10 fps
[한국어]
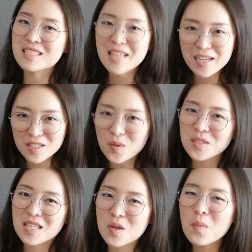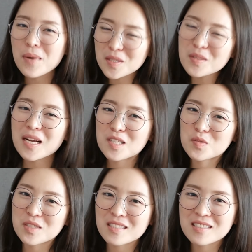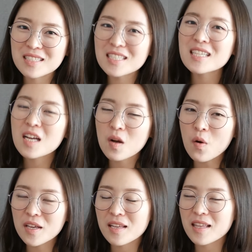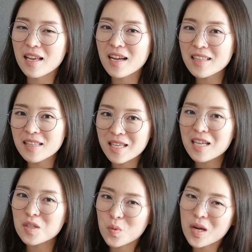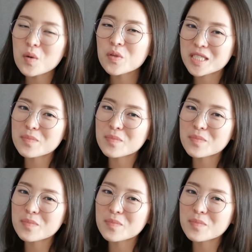인생의 덫에서 빠져나갈 수 있는지 거기에 대한 이야기도 하고